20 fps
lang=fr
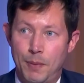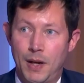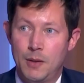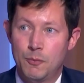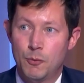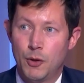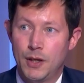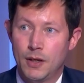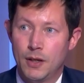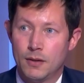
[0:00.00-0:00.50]
les
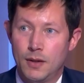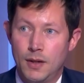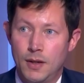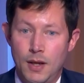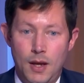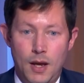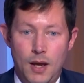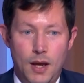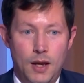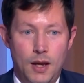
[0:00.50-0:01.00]
moyens.
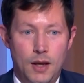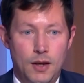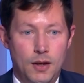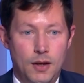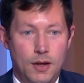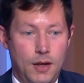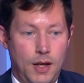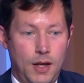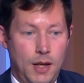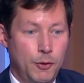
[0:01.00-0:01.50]
Mmh. Euh,
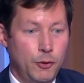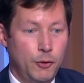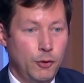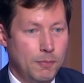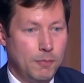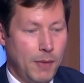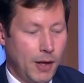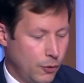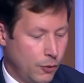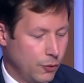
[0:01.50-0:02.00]

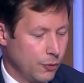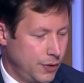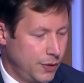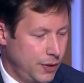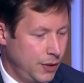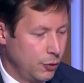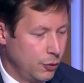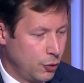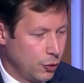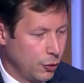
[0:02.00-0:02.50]
Emmanuel Macron
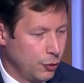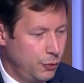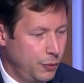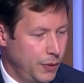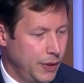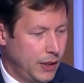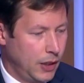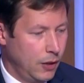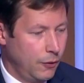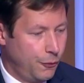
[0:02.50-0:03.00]
dit
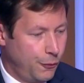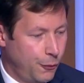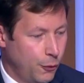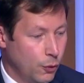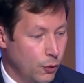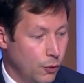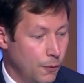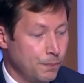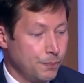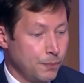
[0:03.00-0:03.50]
aujourd'hui qu'il
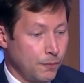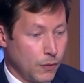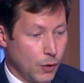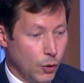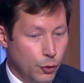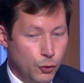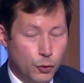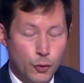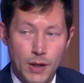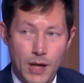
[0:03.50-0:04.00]
faut
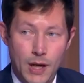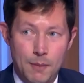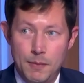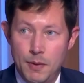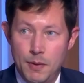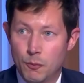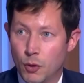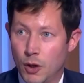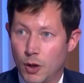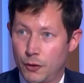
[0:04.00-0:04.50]
honorer la
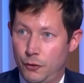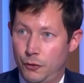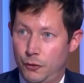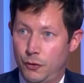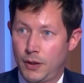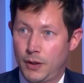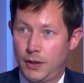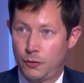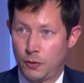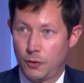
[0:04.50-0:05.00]
mémoire de
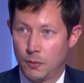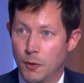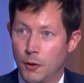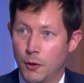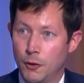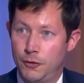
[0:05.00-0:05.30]
ceux qui sont morts de